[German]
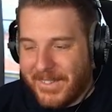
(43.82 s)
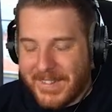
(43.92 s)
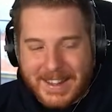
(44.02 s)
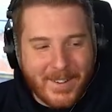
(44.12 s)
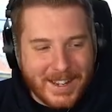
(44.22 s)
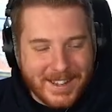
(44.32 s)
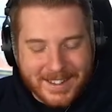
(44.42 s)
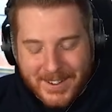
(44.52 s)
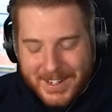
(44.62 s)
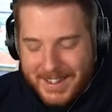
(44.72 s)
Oh, jetzt haut er, jetzt
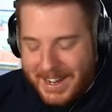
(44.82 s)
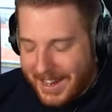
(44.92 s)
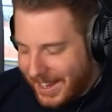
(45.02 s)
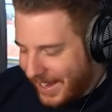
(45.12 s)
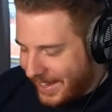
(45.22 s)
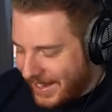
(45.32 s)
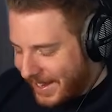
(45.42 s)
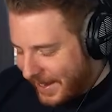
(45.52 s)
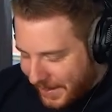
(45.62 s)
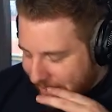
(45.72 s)
haut er seine.
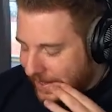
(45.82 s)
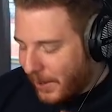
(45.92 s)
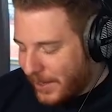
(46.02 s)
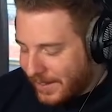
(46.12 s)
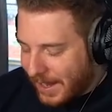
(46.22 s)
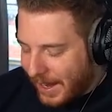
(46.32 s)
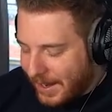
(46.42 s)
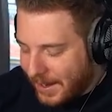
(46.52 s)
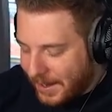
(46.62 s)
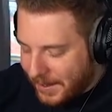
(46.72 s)
Jetzt haut er
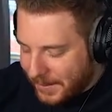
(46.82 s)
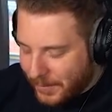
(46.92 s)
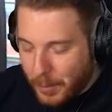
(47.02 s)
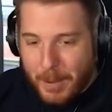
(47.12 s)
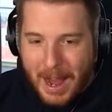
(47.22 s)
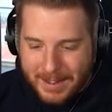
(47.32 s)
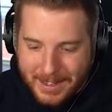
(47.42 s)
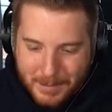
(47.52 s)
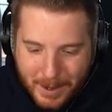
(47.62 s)
seine Fauxpas erstmal